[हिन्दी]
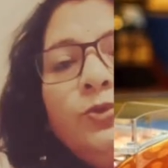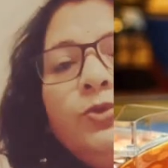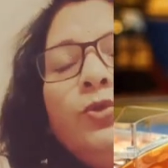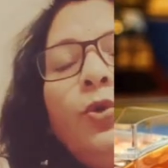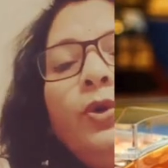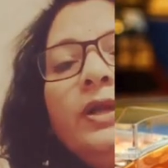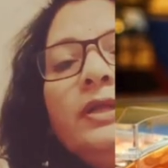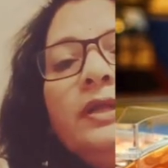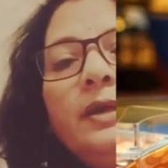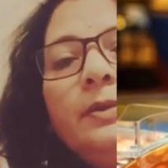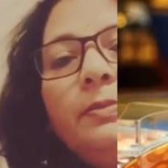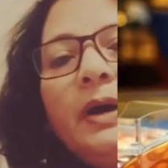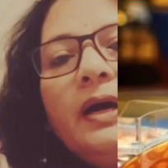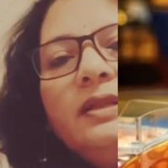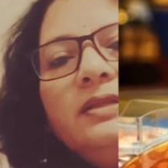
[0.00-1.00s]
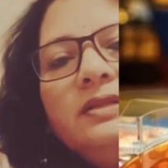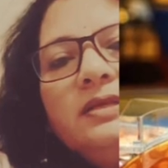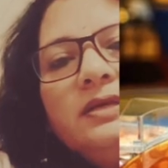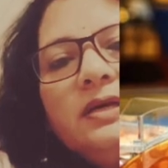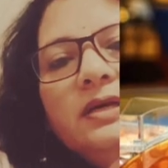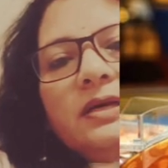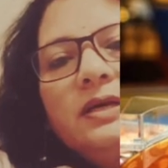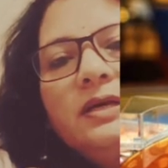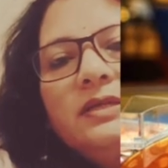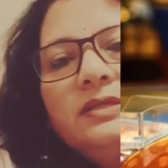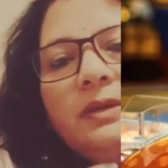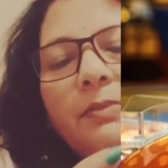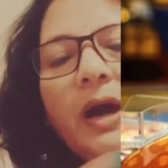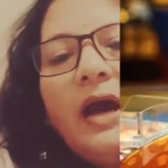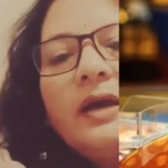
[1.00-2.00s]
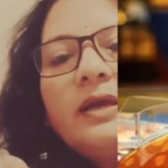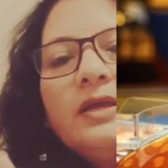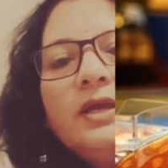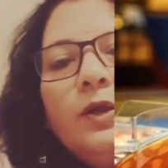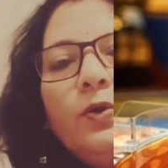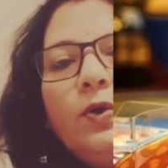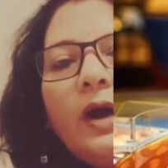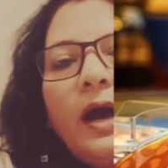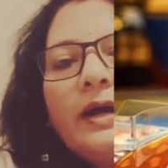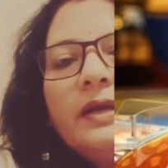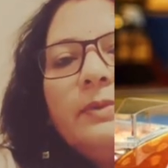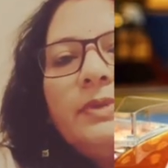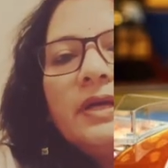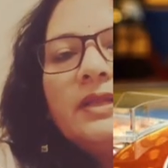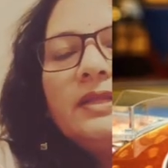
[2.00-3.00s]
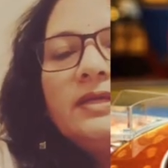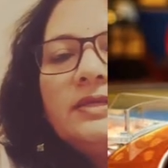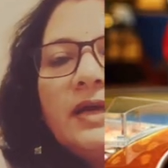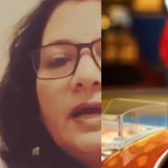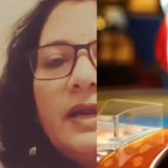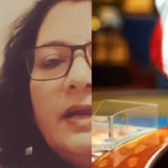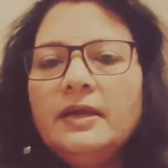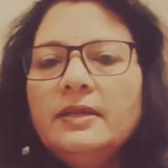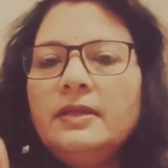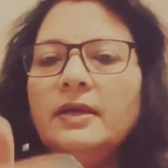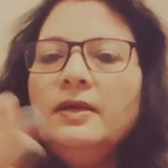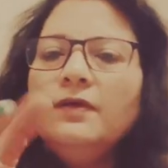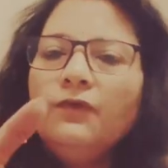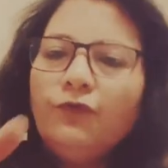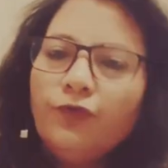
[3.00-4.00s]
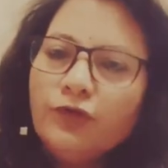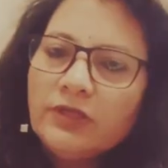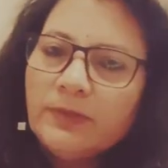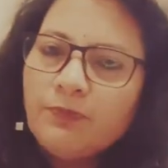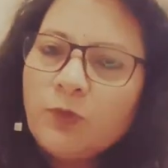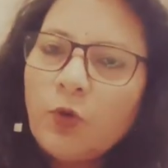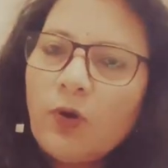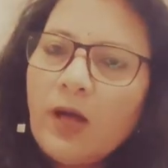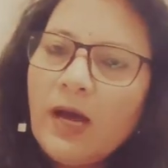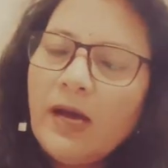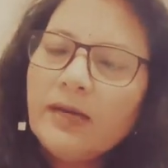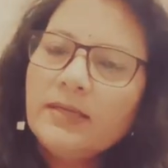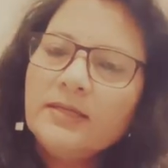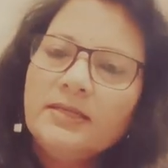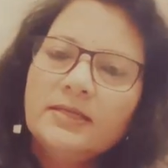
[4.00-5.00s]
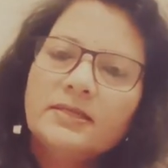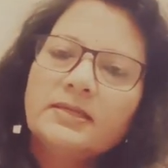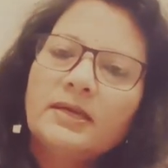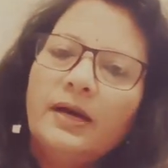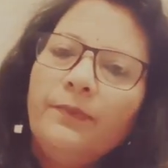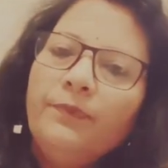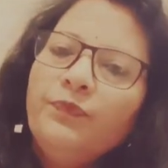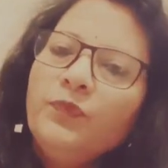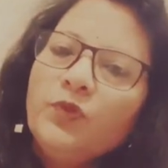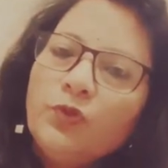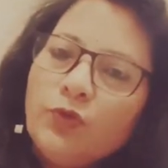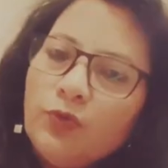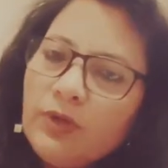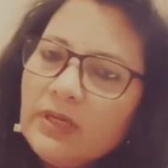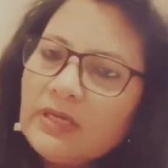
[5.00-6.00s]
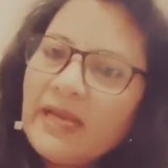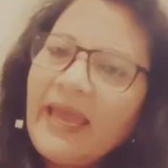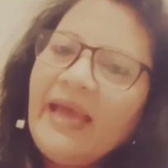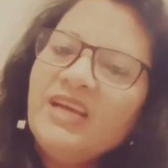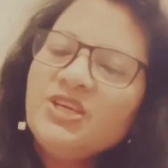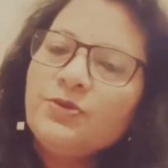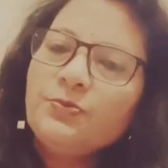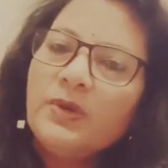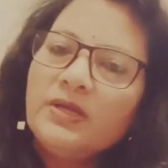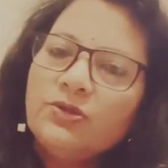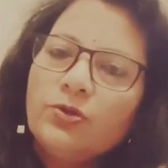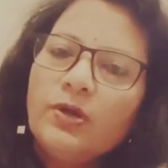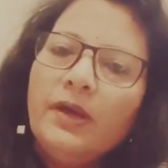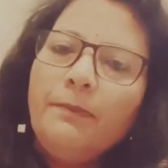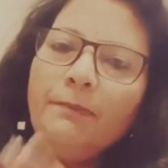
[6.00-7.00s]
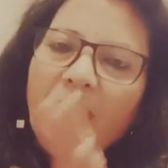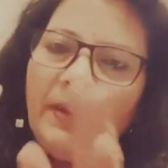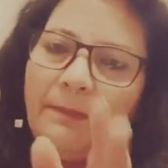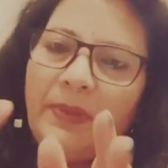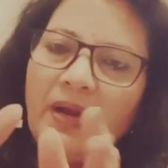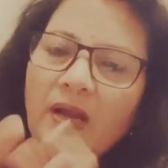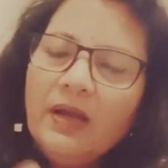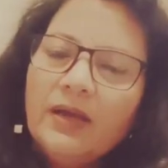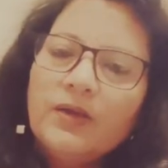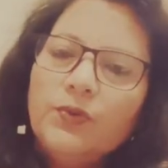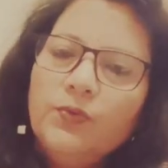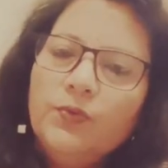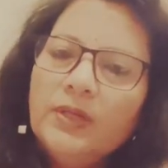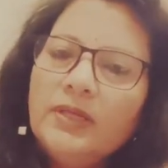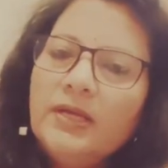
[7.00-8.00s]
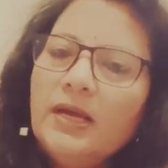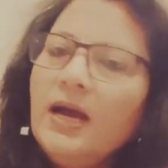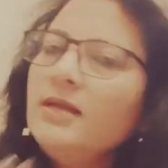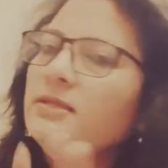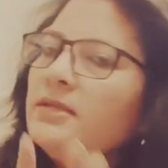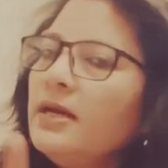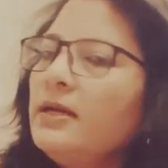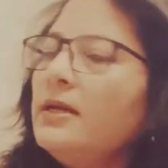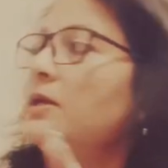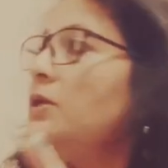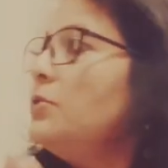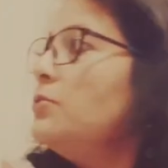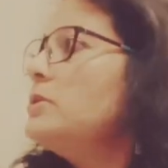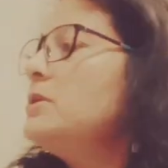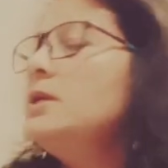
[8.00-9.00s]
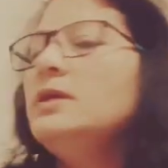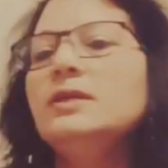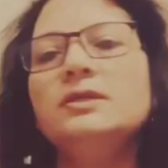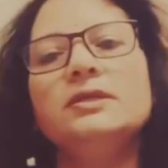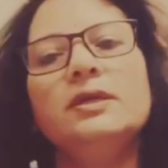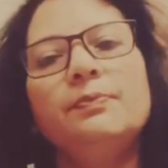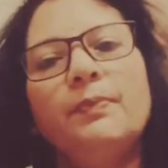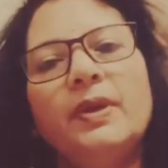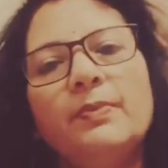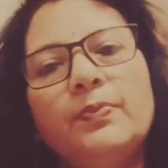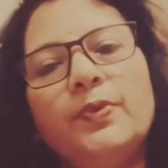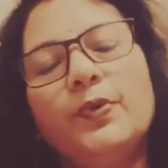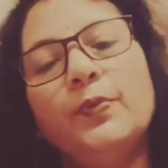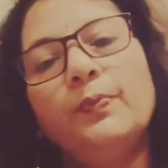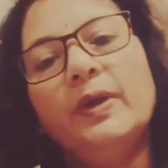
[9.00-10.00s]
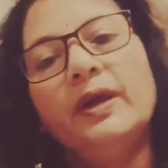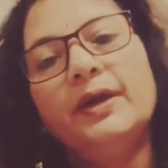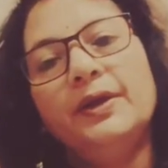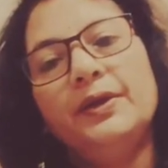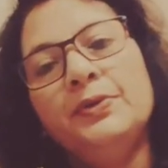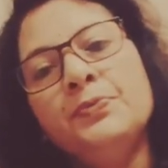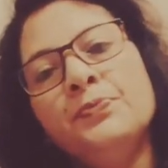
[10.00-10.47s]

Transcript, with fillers: थोड़ी देर बाद जब आगे के लोग आगे बढ़ते जा रहे थे वो जब थोड़ा आगे खिसका तो कैश में जो है पेपर लगे हुए थे अचानक ही उसकी नज़र पेपरों पे गई